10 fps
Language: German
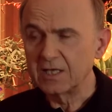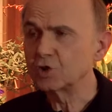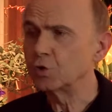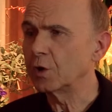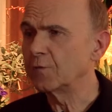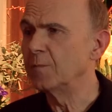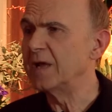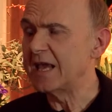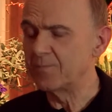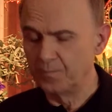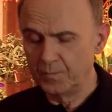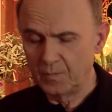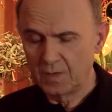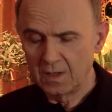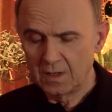Das Stück vom Leben.
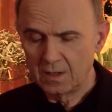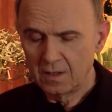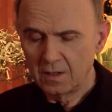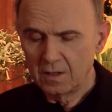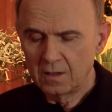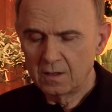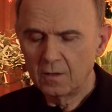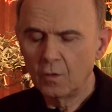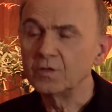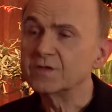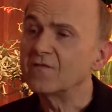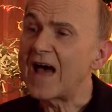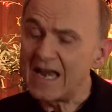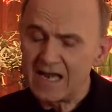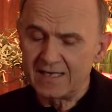Und
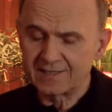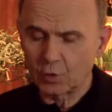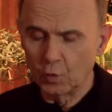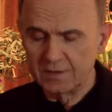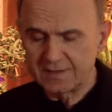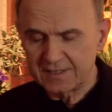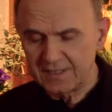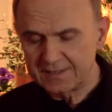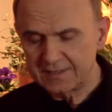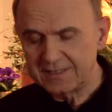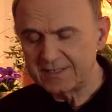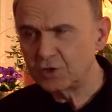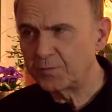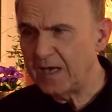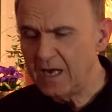weil es Kunst ist, dieses
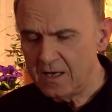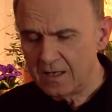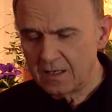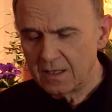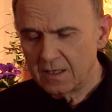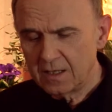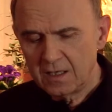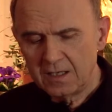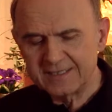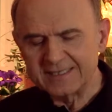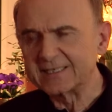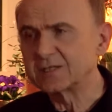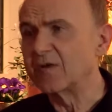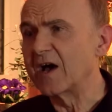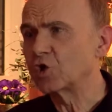Spiel, ist es
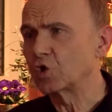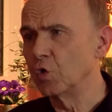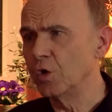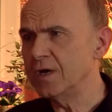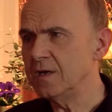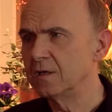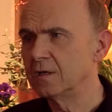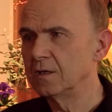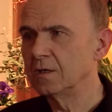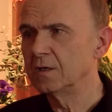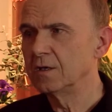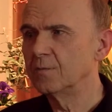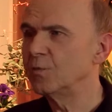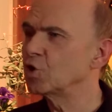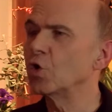zwar schön,
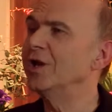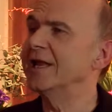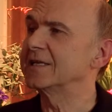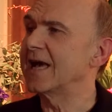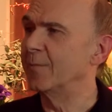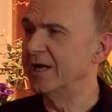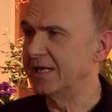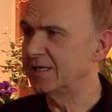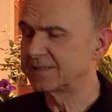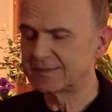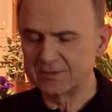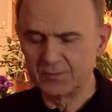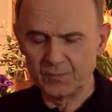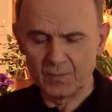beschönigt aber nichts.